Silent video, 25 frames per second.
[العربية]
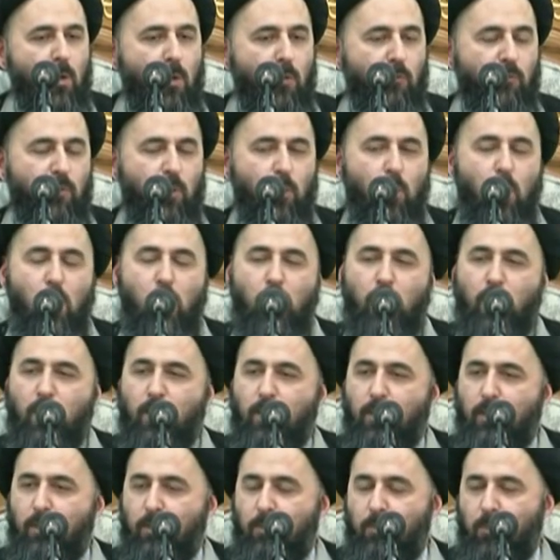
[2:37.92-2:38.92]

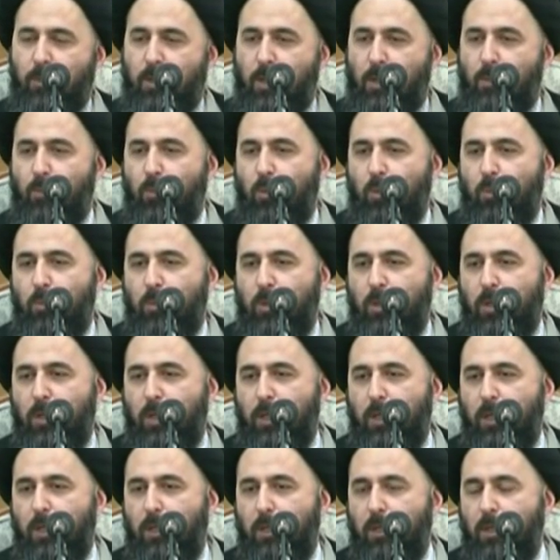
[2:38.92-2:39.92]
فواحد من
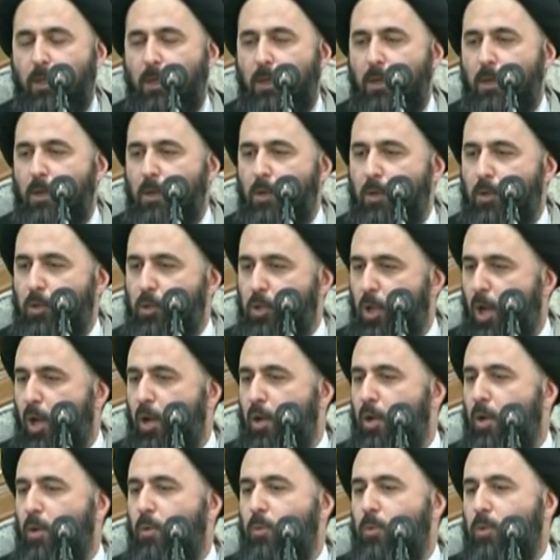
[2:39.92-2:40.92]
المؤمنين
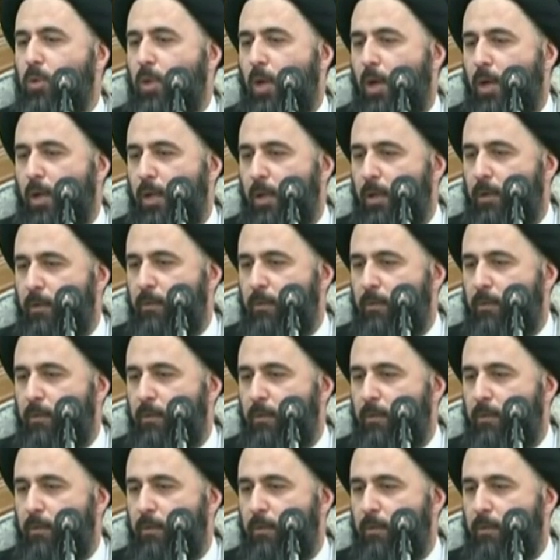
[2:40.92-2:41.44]
صار له طارئ